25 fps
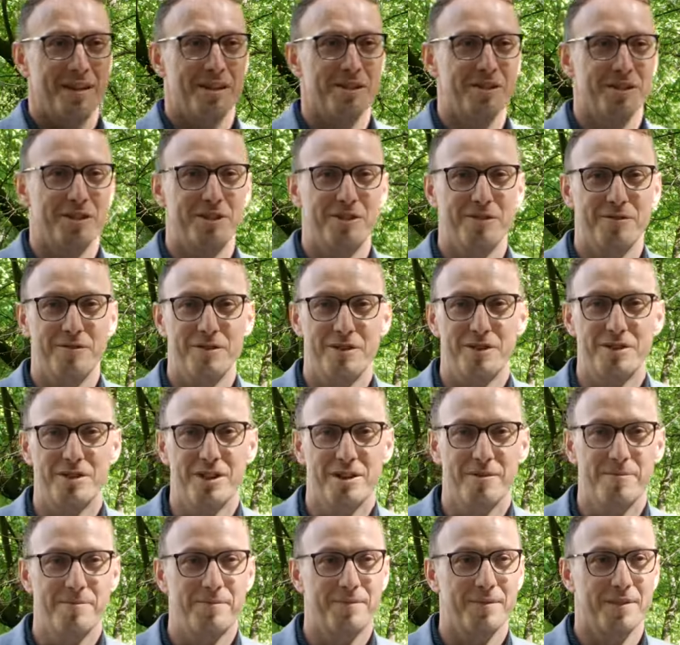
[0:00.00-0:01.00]

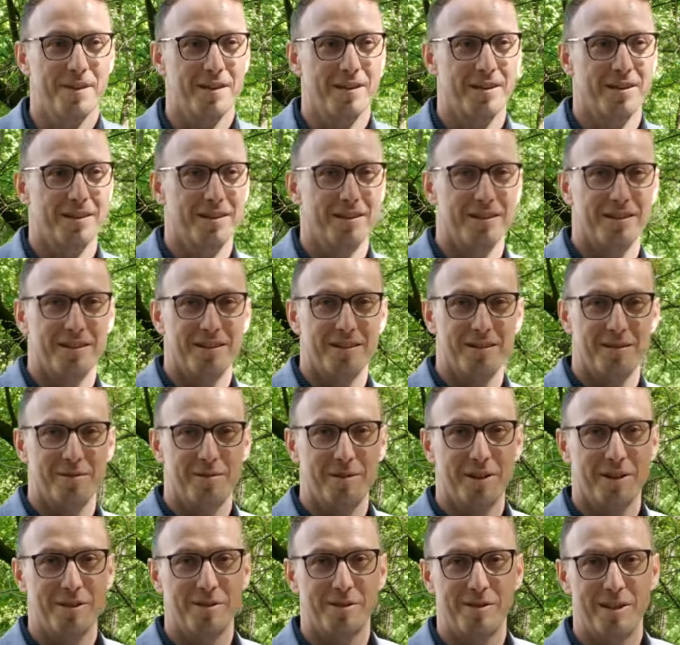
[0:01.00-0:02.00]
rzeczywiście e,
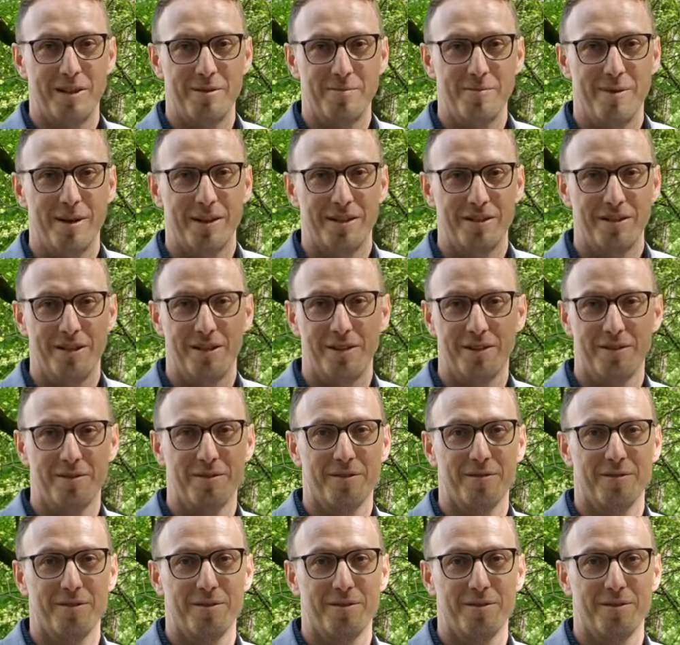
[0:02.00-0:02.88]
tego najbardziej